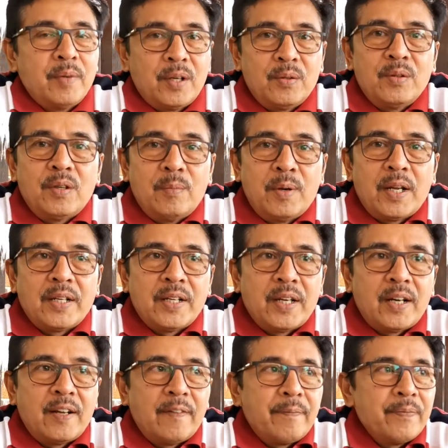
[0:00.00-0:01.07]
baru ke
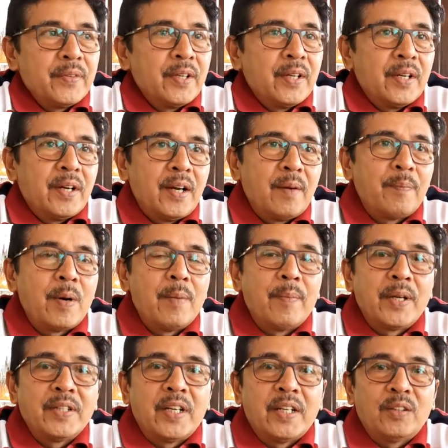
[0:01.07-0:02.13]
Belanda
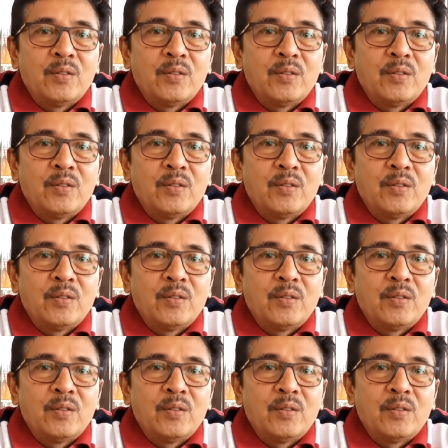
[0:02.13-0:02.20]
pamannya